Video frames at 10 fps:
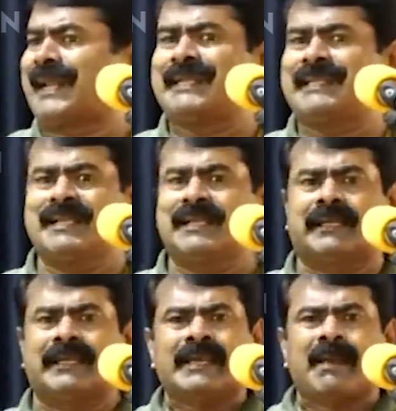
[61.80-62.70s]
நல நிதி என்று
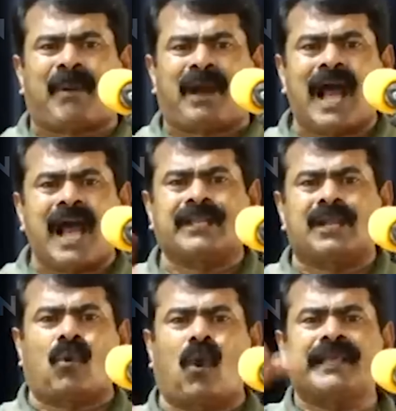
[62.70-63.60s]
பல
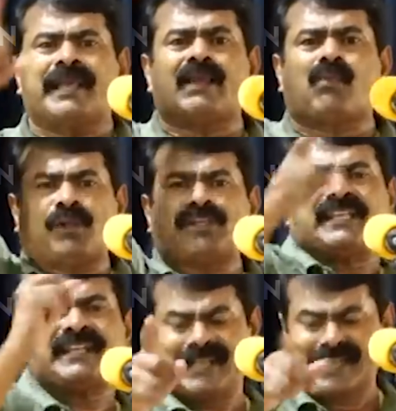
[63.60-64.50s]
ஆயிரம் கோடிகளை
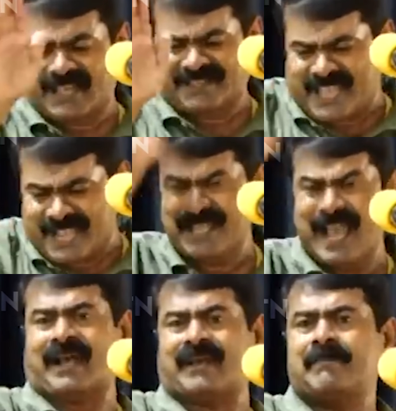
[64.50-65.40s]
ஒதுக்கினீர்கள் அது எங்க
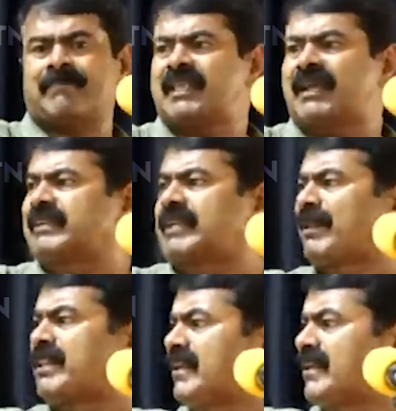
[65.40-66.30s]
எவன்ட்ட
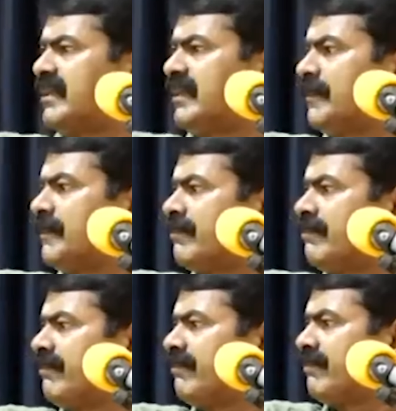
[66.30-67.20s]
பதில் இருக்கு
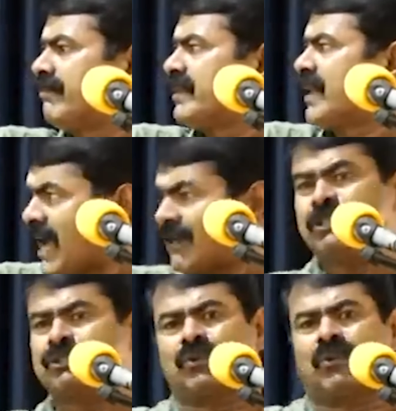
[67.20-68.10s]
யார்
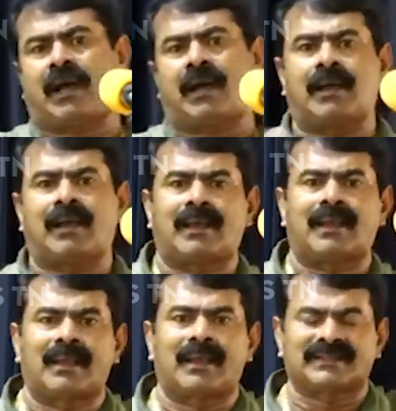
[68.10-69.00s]
வந்து சொல்லுவா
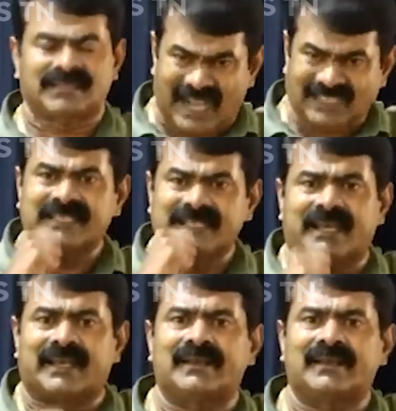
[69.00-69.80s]
அந்த காசு எங்க